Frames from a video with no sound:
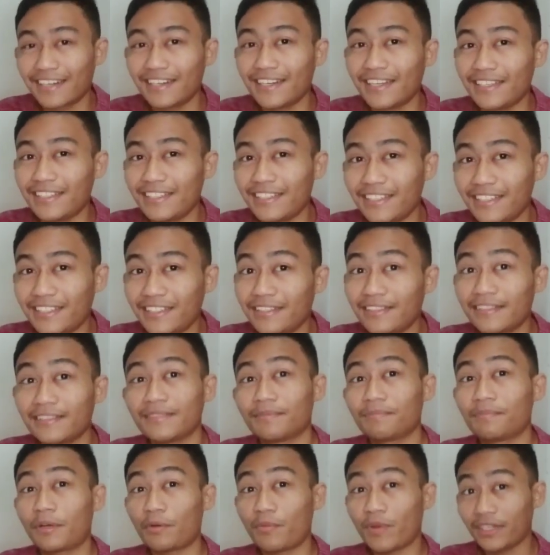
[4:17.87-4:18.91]
Karena
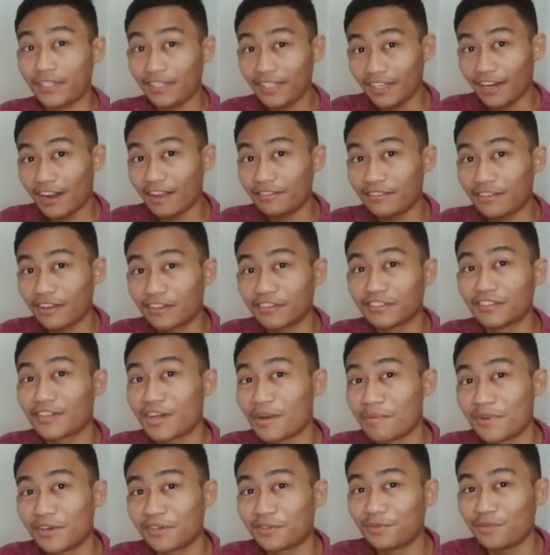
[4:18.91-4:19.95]
ini perwakilan dari
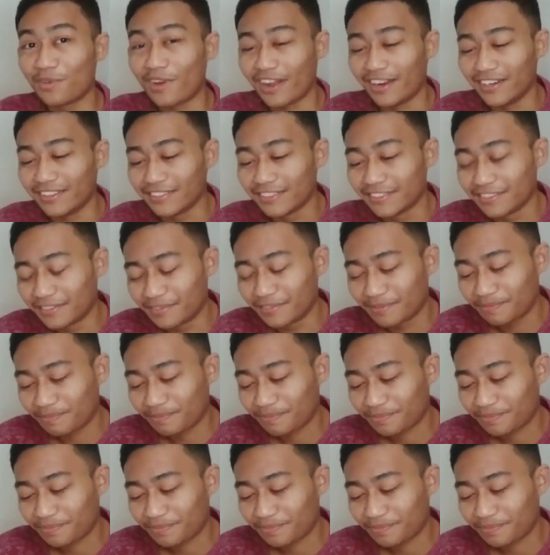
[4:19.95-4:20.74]
Kabaruan.